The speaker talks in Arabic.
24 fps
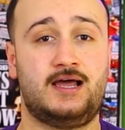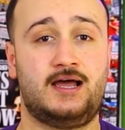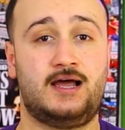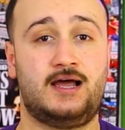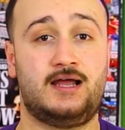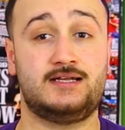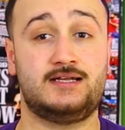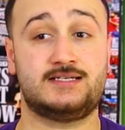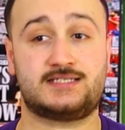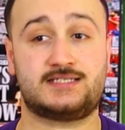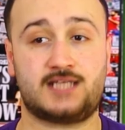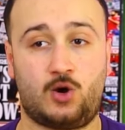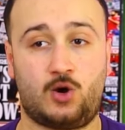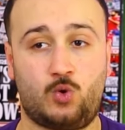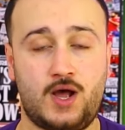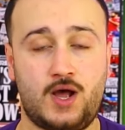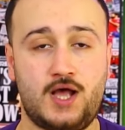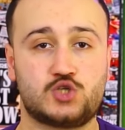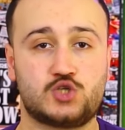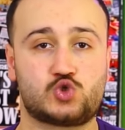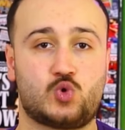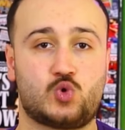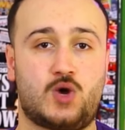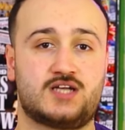
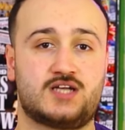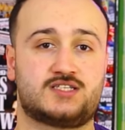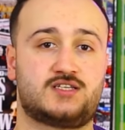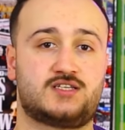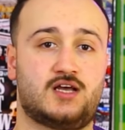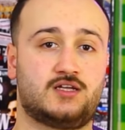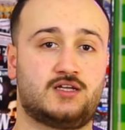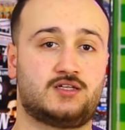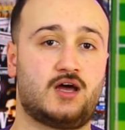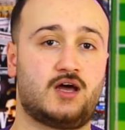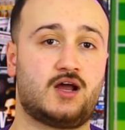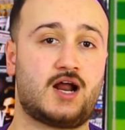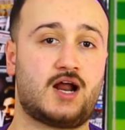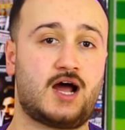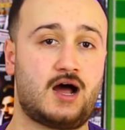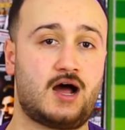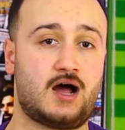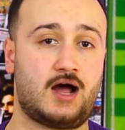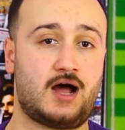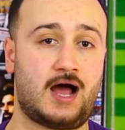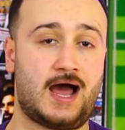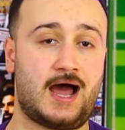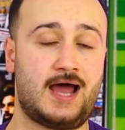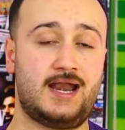الاستحواذ وعلى السيطره
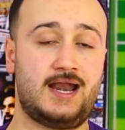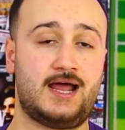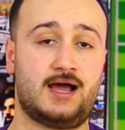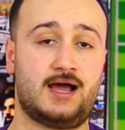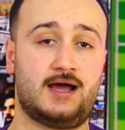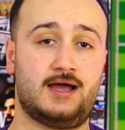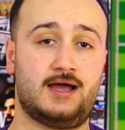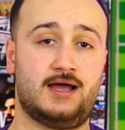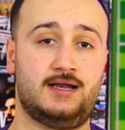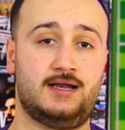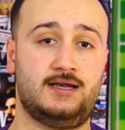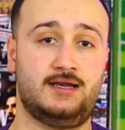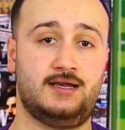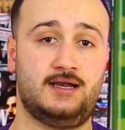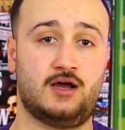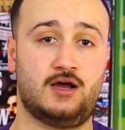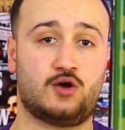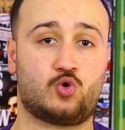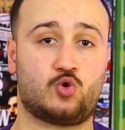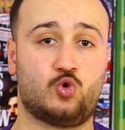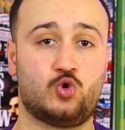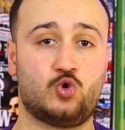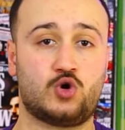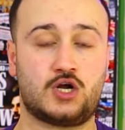على
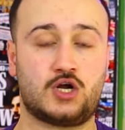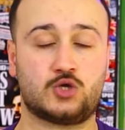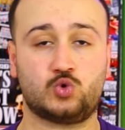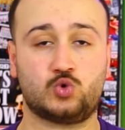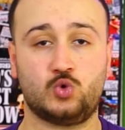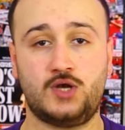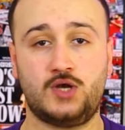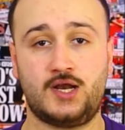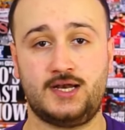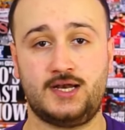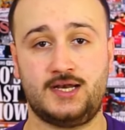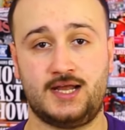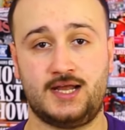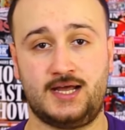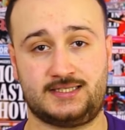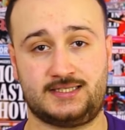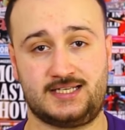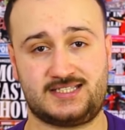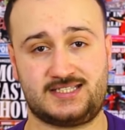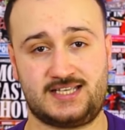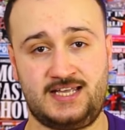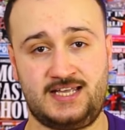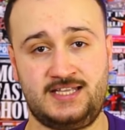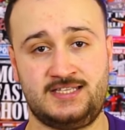الكوره طول ال
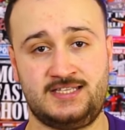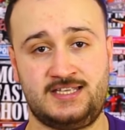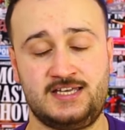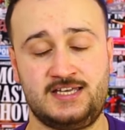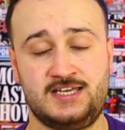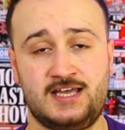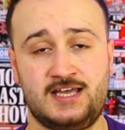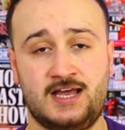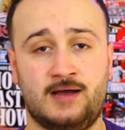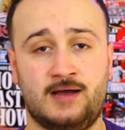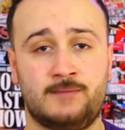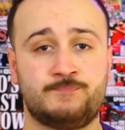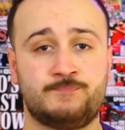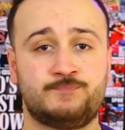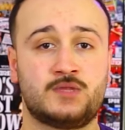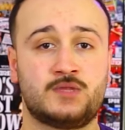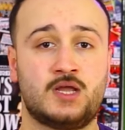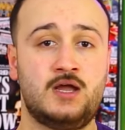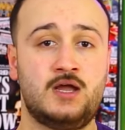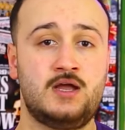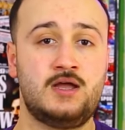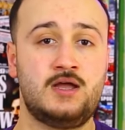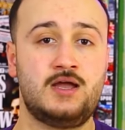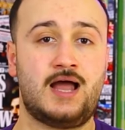90 دقيقه
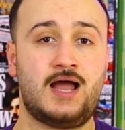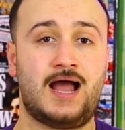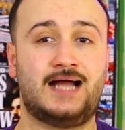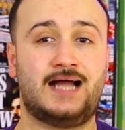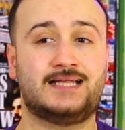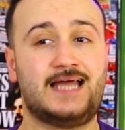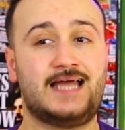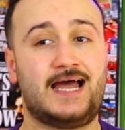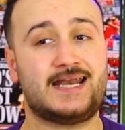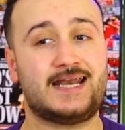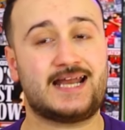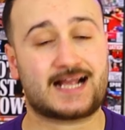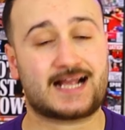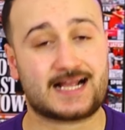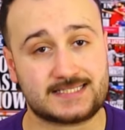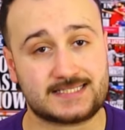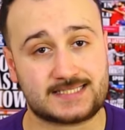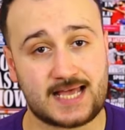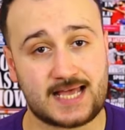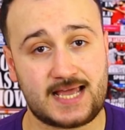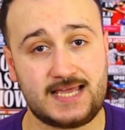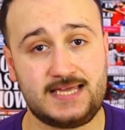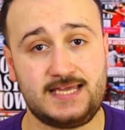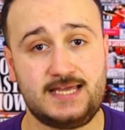ادائنا كان
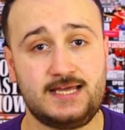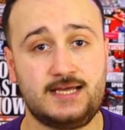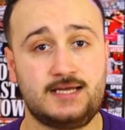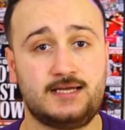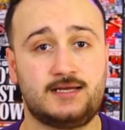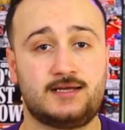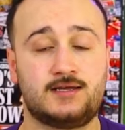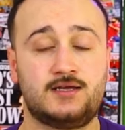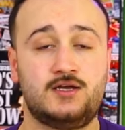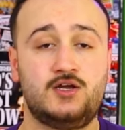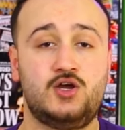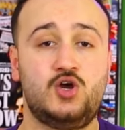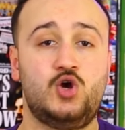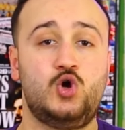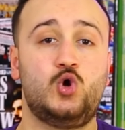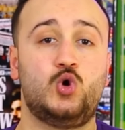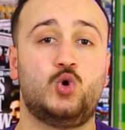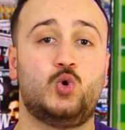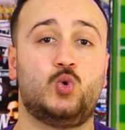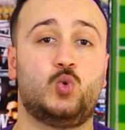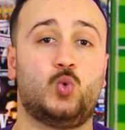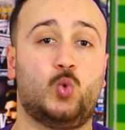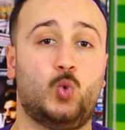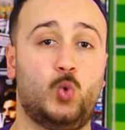سيء
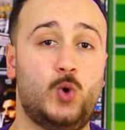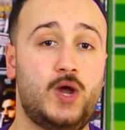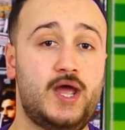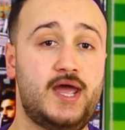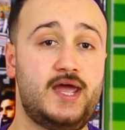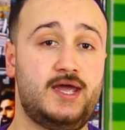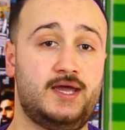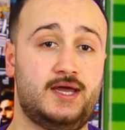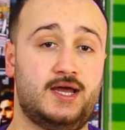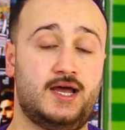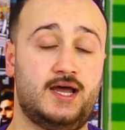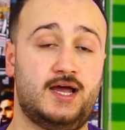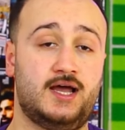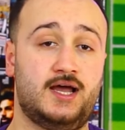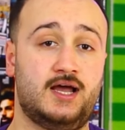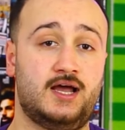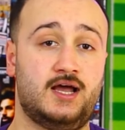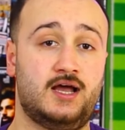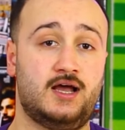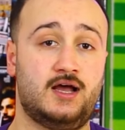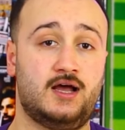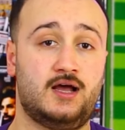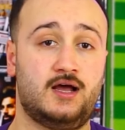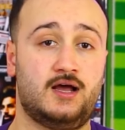
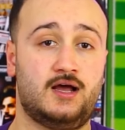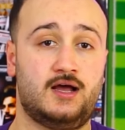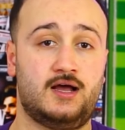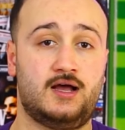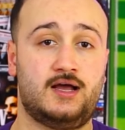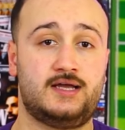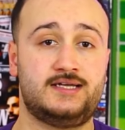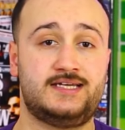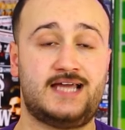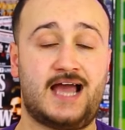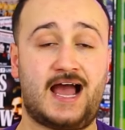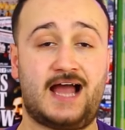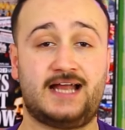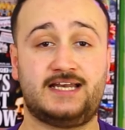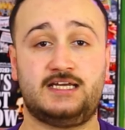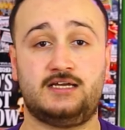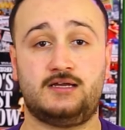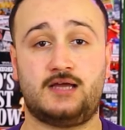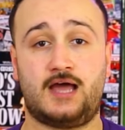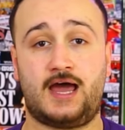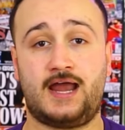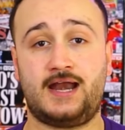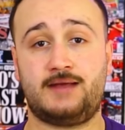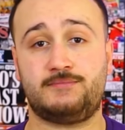
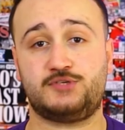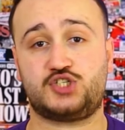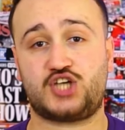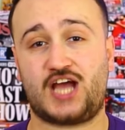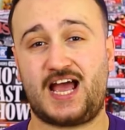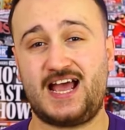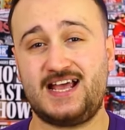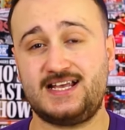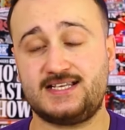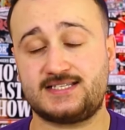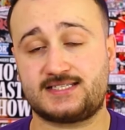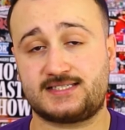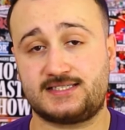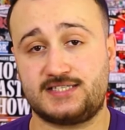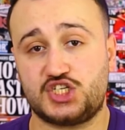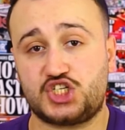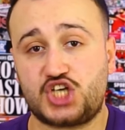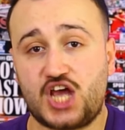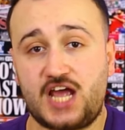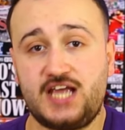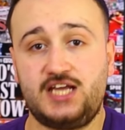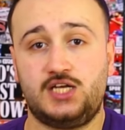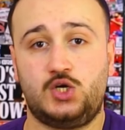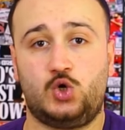ويعني آه، انا مش عايز
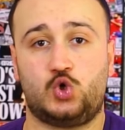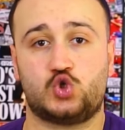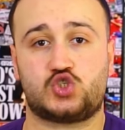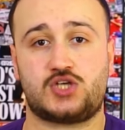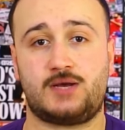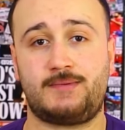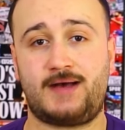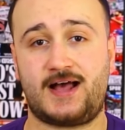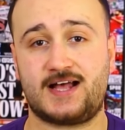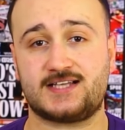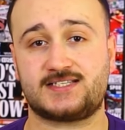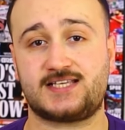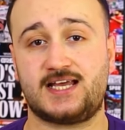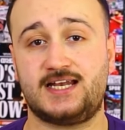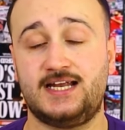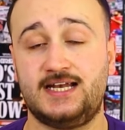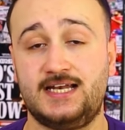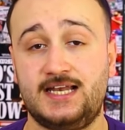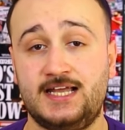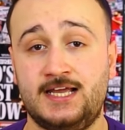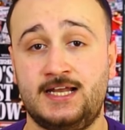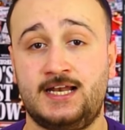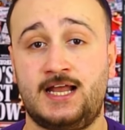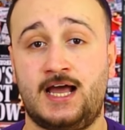نشيل حسام حسن
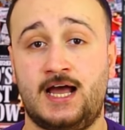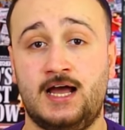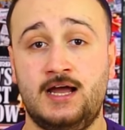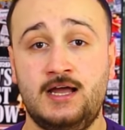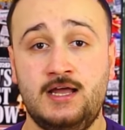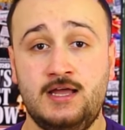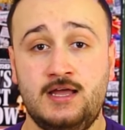الليله